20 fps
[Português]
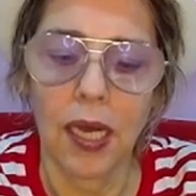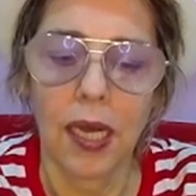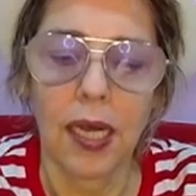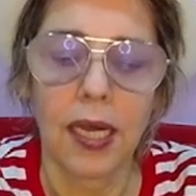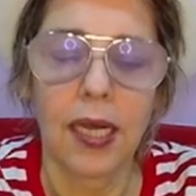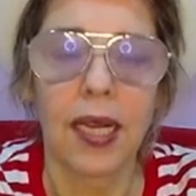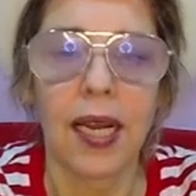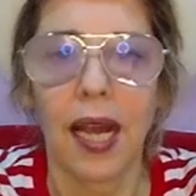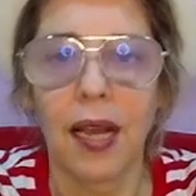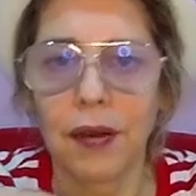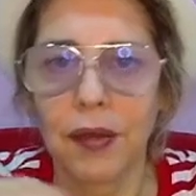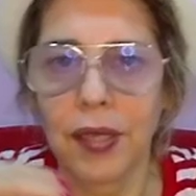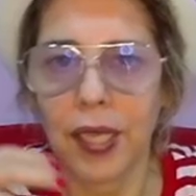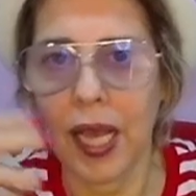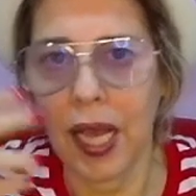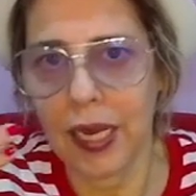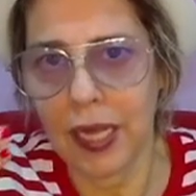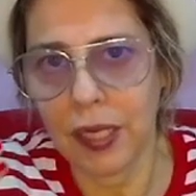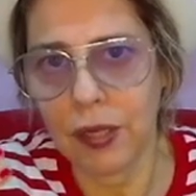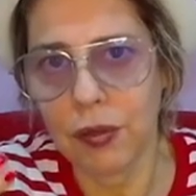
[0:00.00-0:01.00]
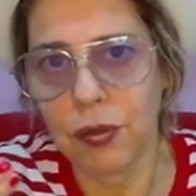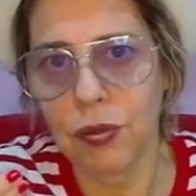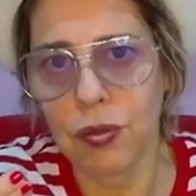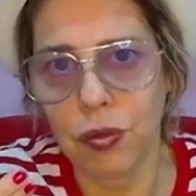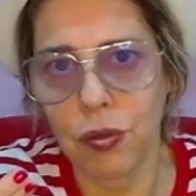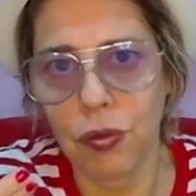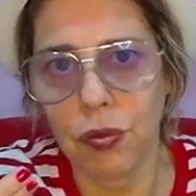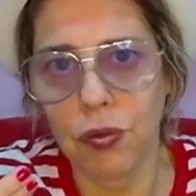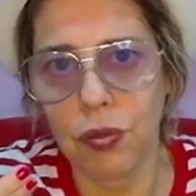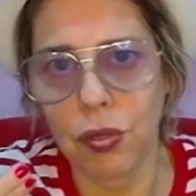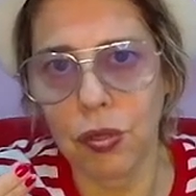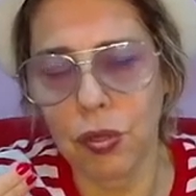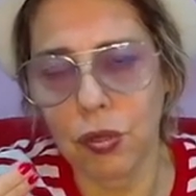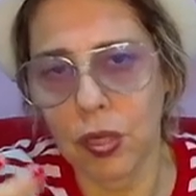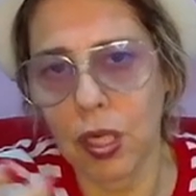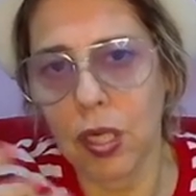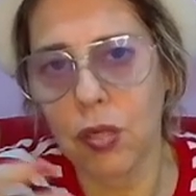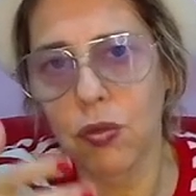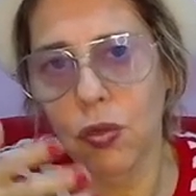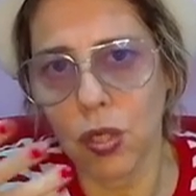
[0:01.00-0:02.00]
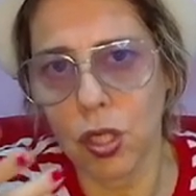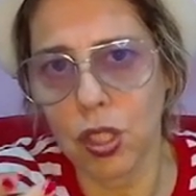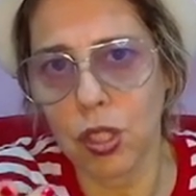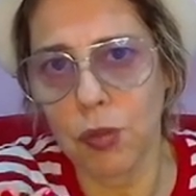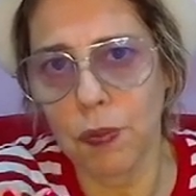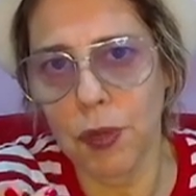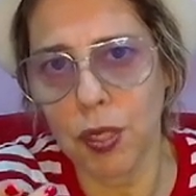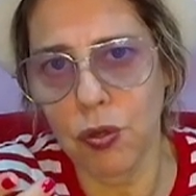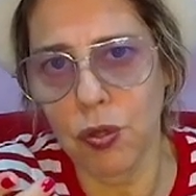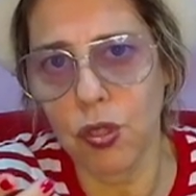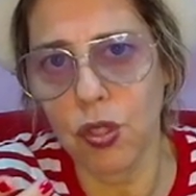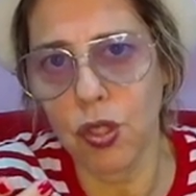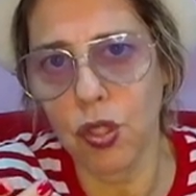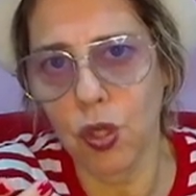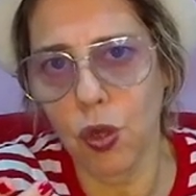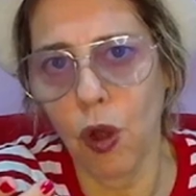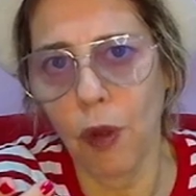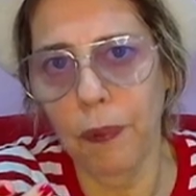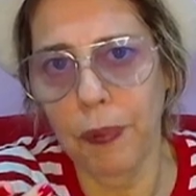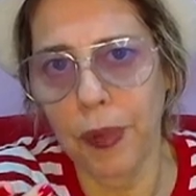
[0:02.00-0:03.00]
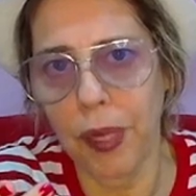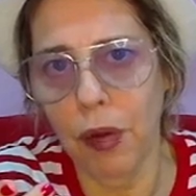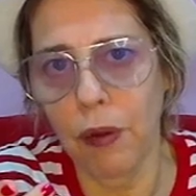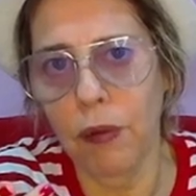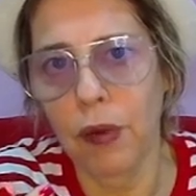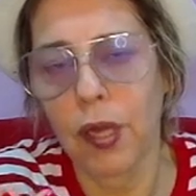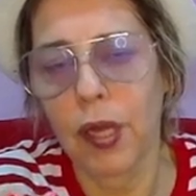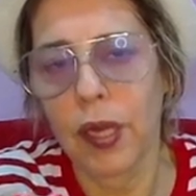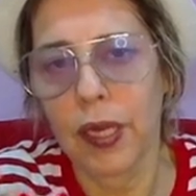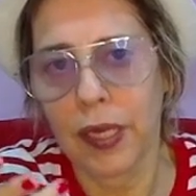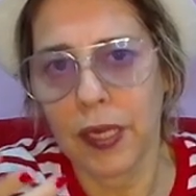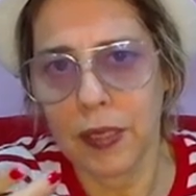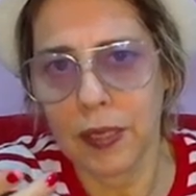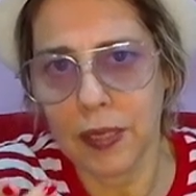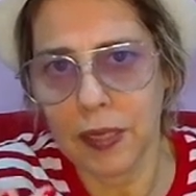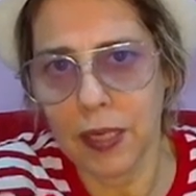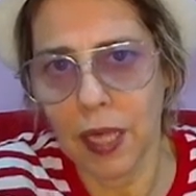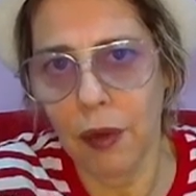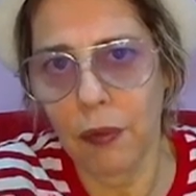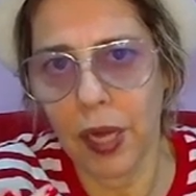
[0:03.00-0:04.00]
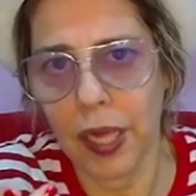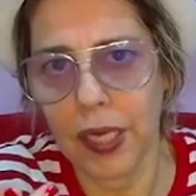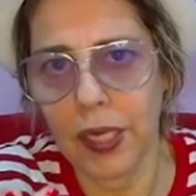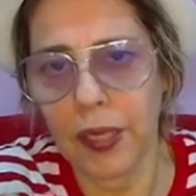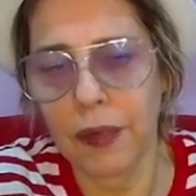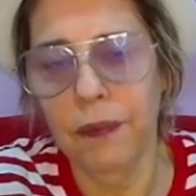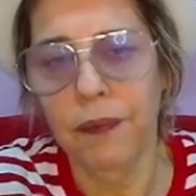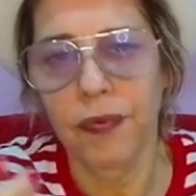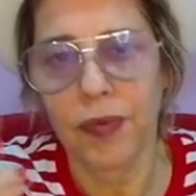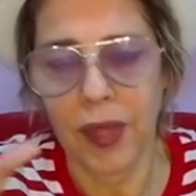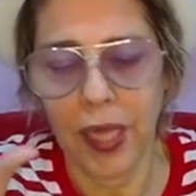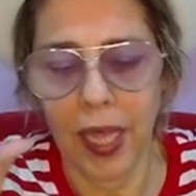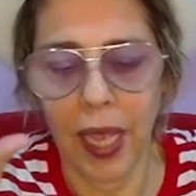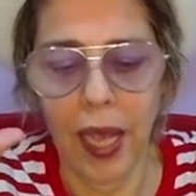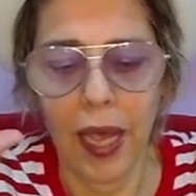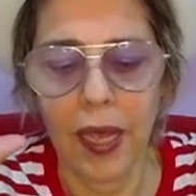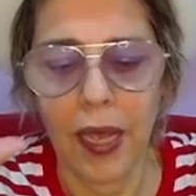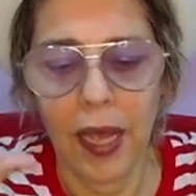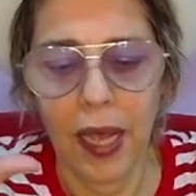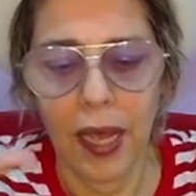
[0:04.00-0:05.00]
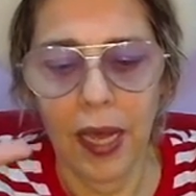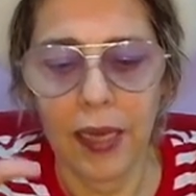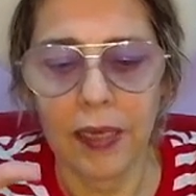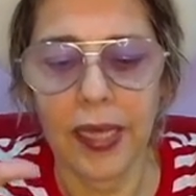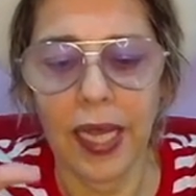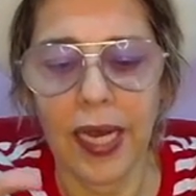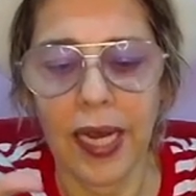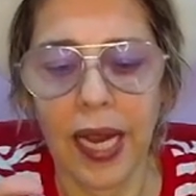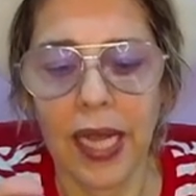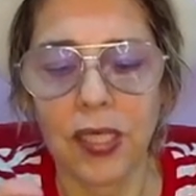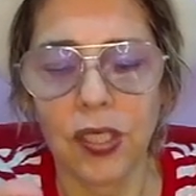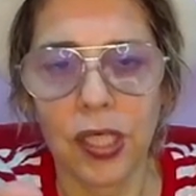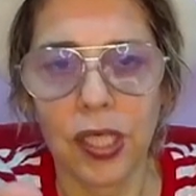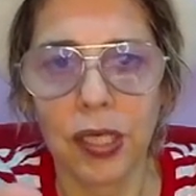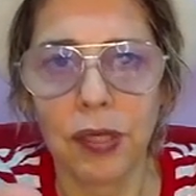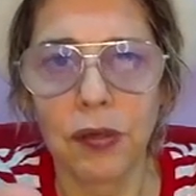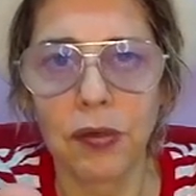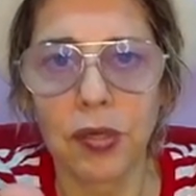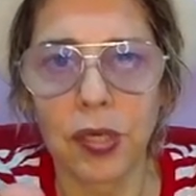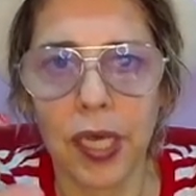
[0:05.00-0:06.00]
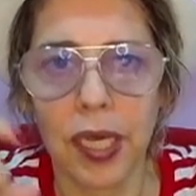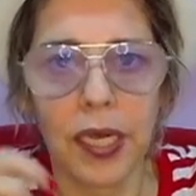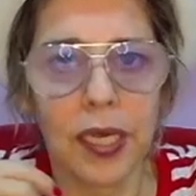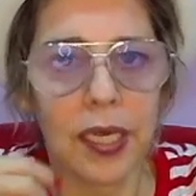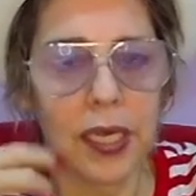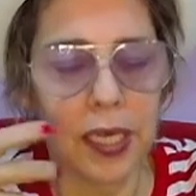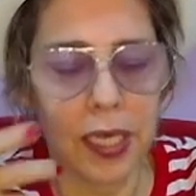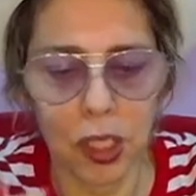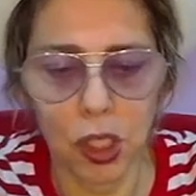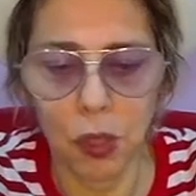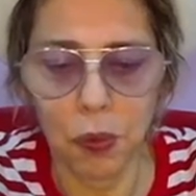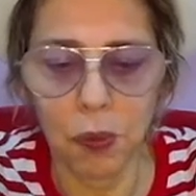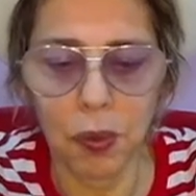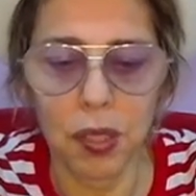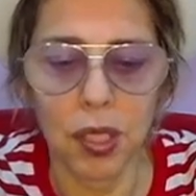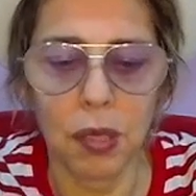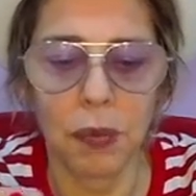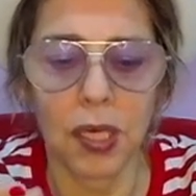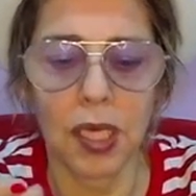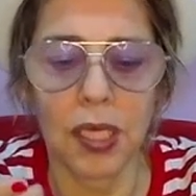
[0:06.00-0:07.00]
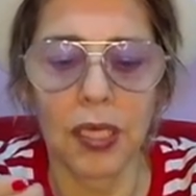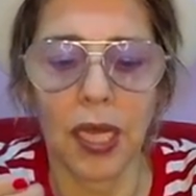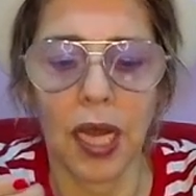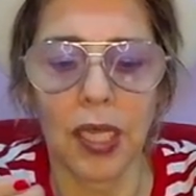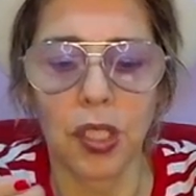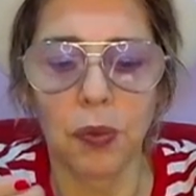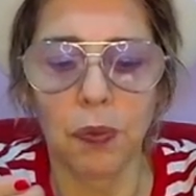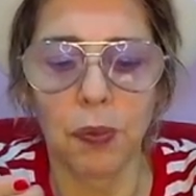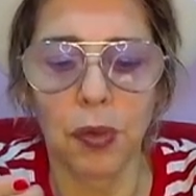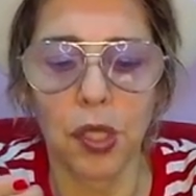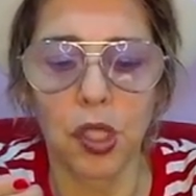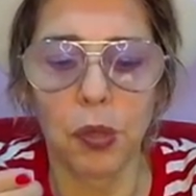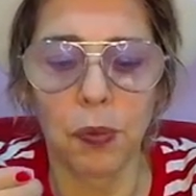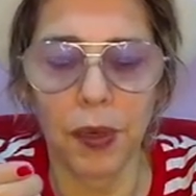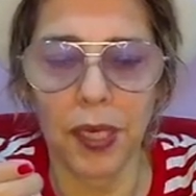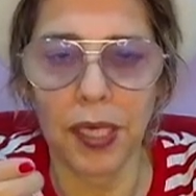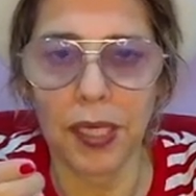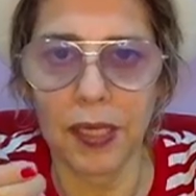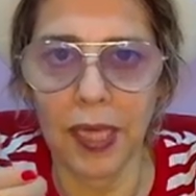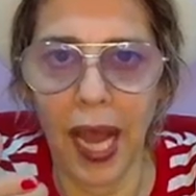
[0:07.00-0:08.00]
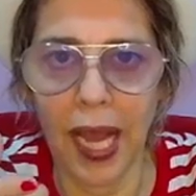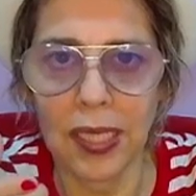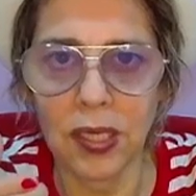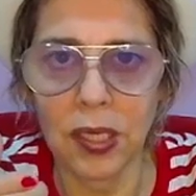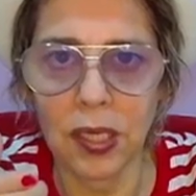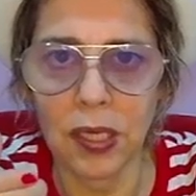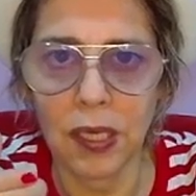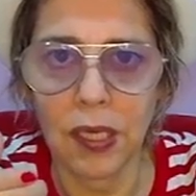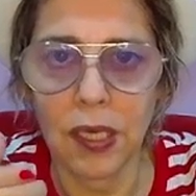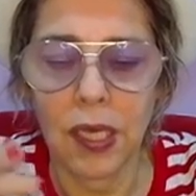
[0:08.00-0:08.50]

Claro que além dos outros, das outras pessoas de escorpião que estão aí né, antenadinhos, né, grandes possibilidades de prosperidade.